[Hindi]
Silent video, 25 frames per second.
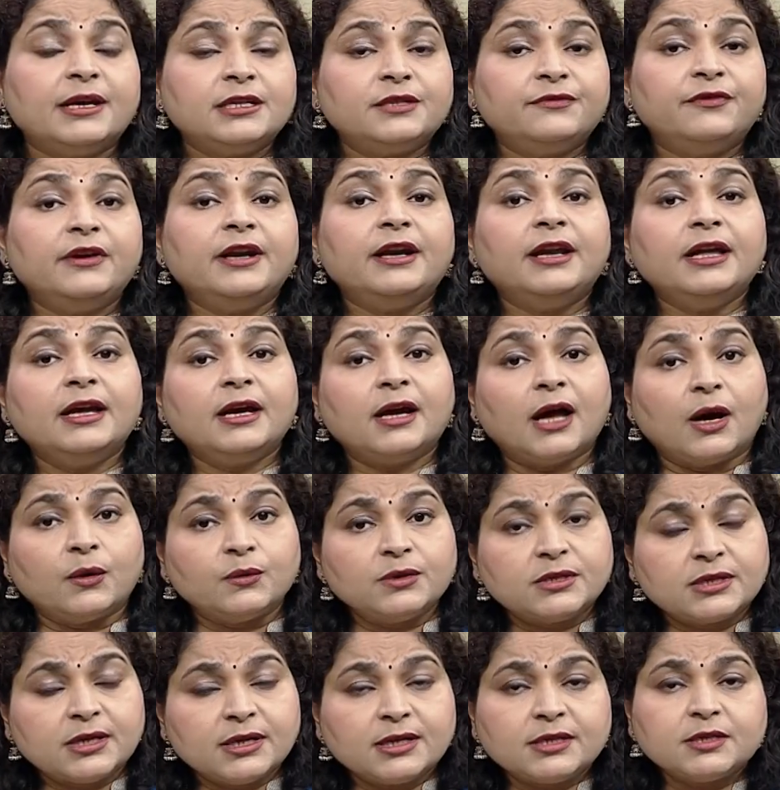ब्रेस्ट फीडिंग
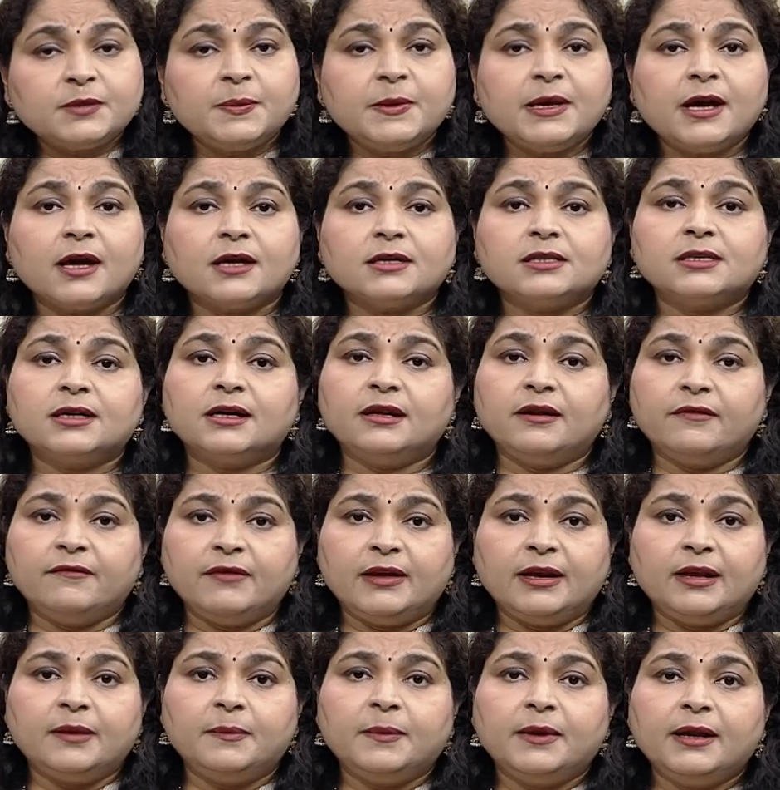काउंसलर्स भी आजकल
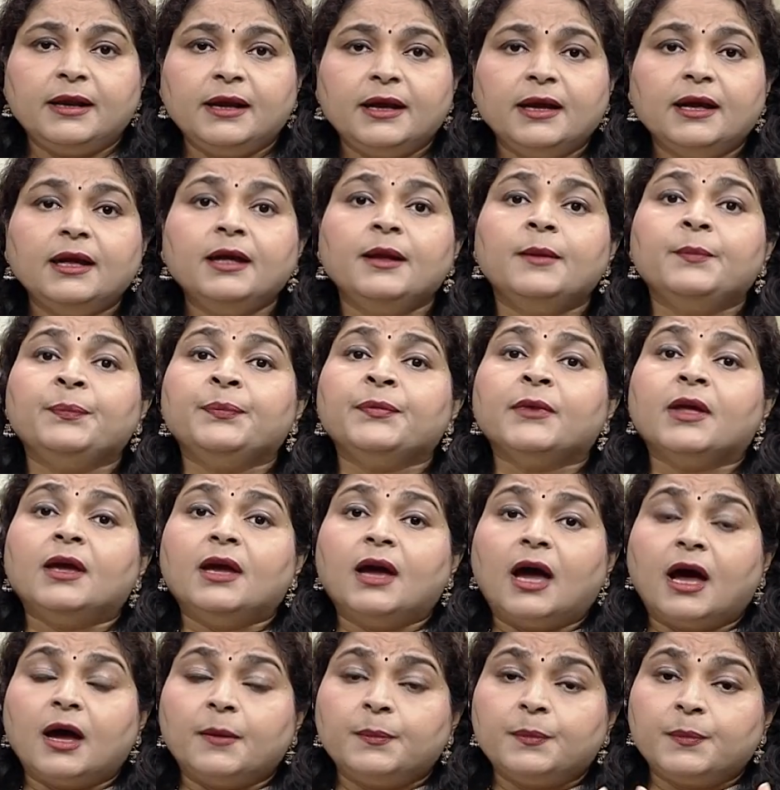अवेलेबल हैं
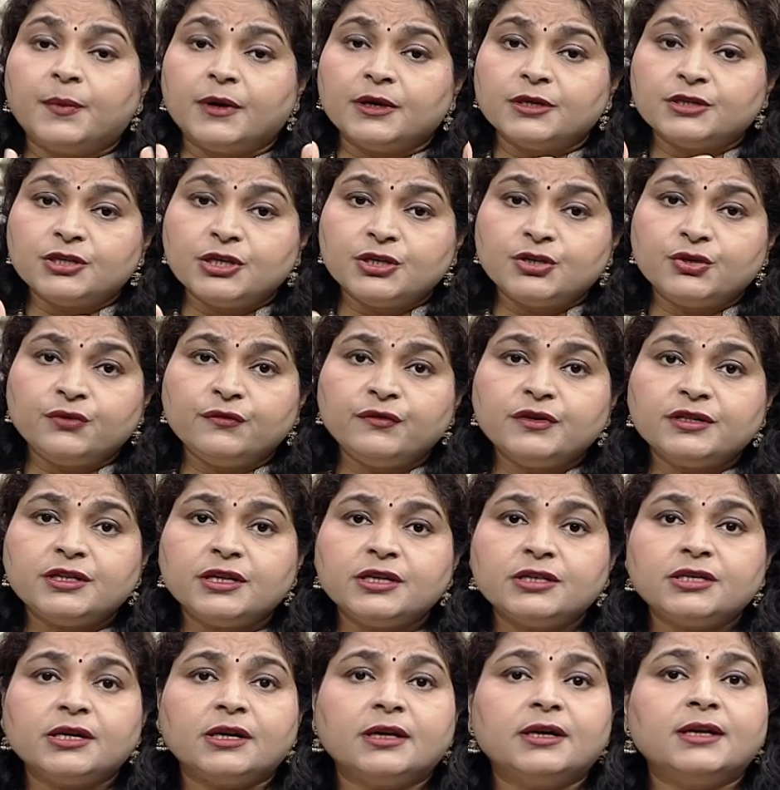आप शिशु
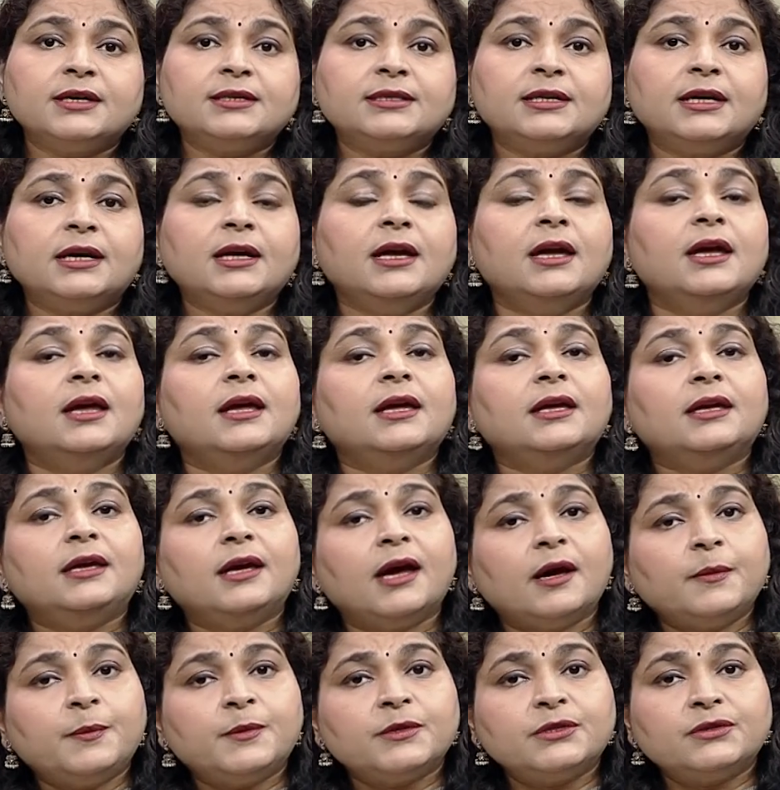विशेषज्ञ से
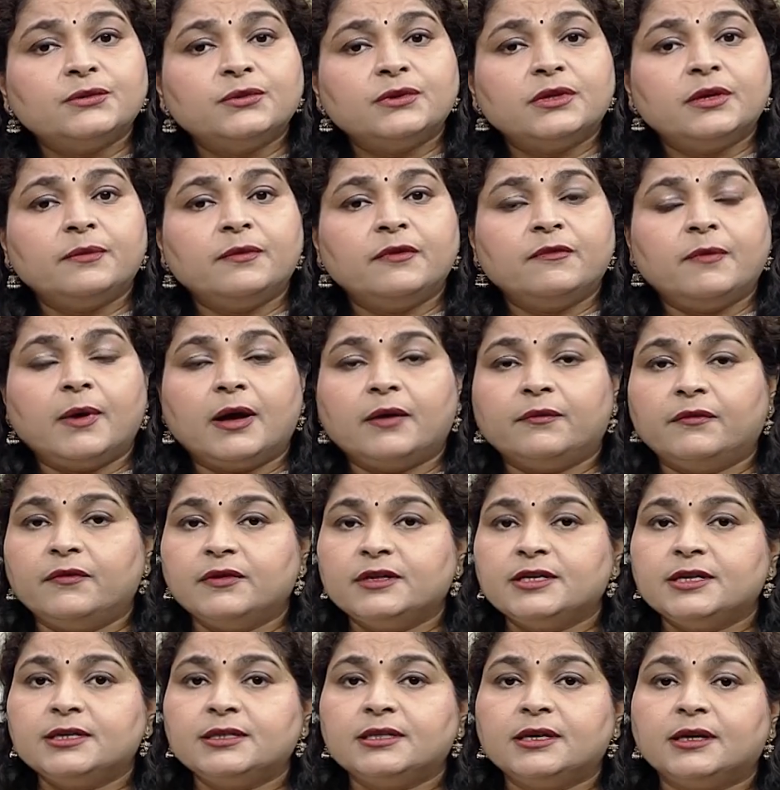या प्रसूति
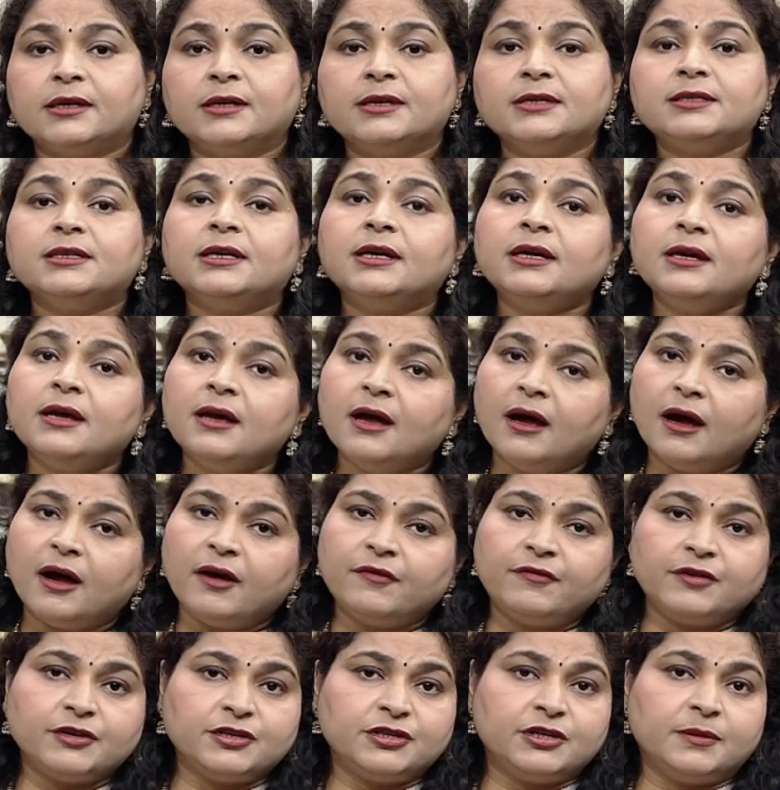विभाग विशेषज्ञ से
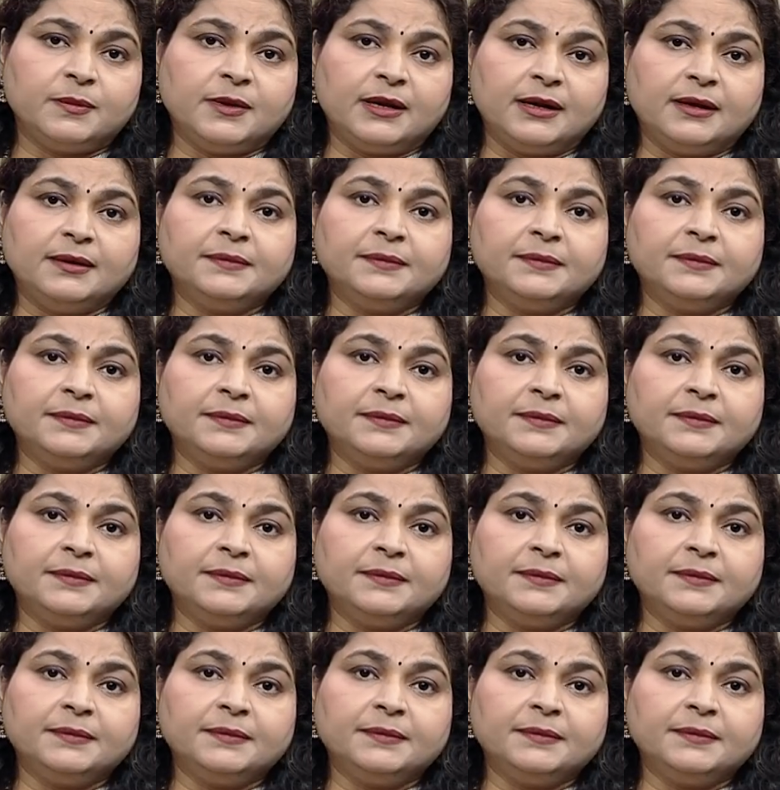अवश्य